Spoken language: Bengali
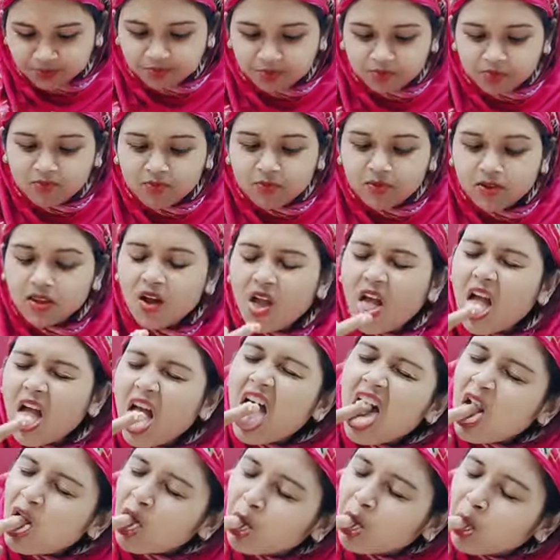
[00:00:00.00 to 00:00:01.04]
কন
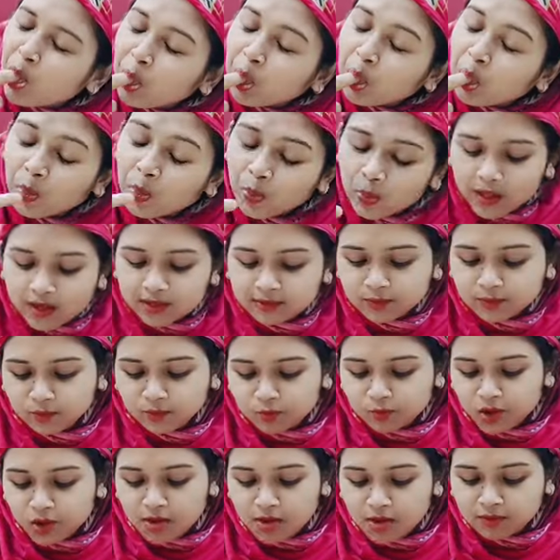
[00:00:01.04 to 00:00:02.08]
টাহা দেখিনছি কিনছি না
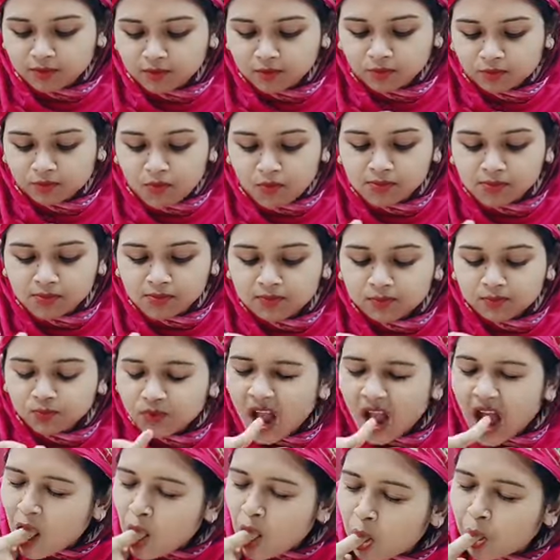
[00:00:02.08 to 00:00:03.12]
একটু খাবারও নষ্ট
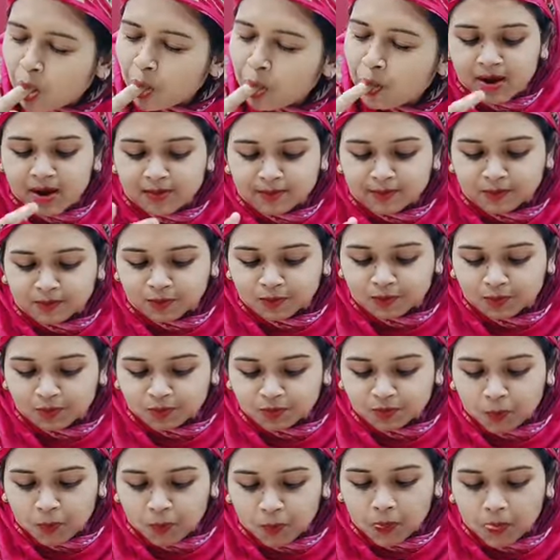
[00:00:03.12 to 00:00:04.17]
করা যাবে না
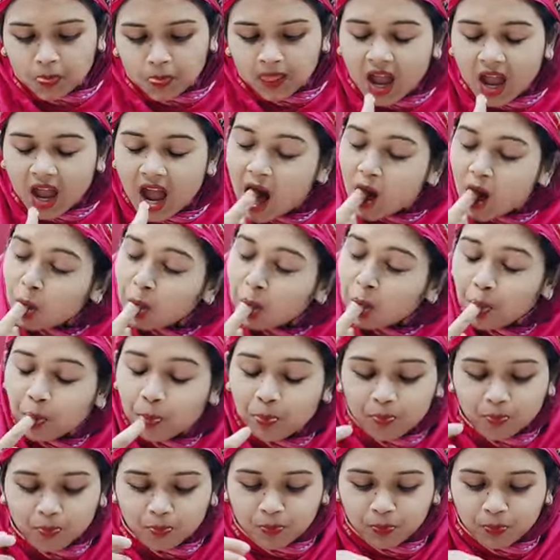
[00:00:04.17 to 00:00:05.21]
সবটুক খাইটে
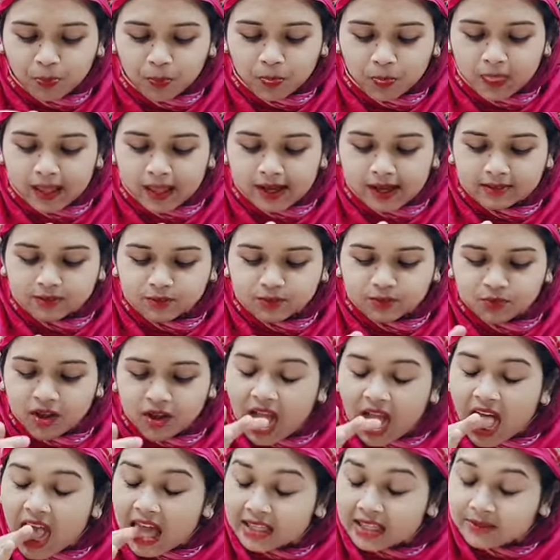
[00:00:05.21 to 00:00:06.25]
তারপরে যাব
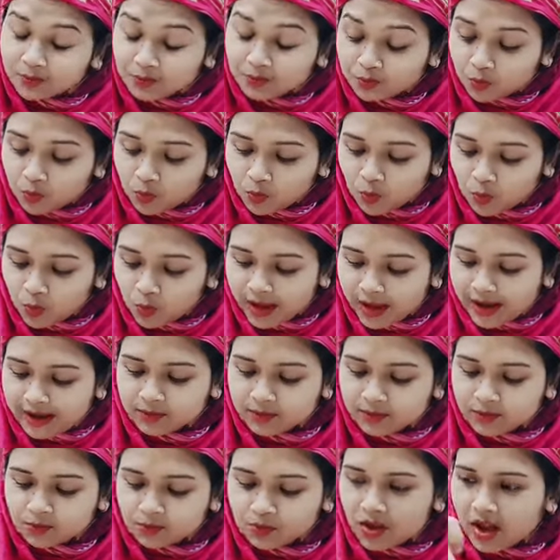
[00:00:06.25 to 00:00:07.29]
আপনারা তো
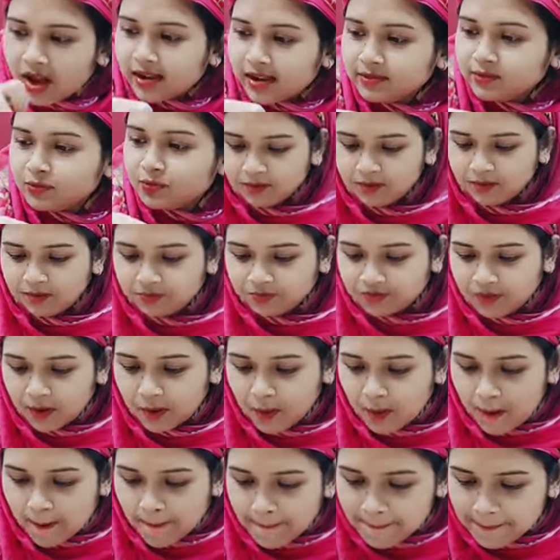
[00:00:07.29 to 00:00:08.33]
বুঝতেছেন না
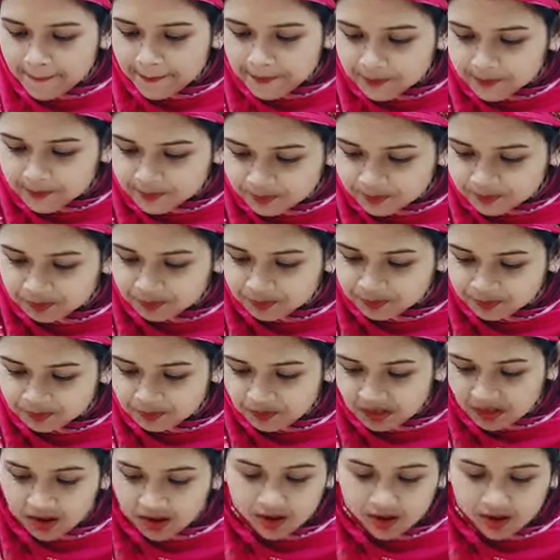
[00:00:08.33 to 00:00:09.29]
আসলে এই জিনিসটা এত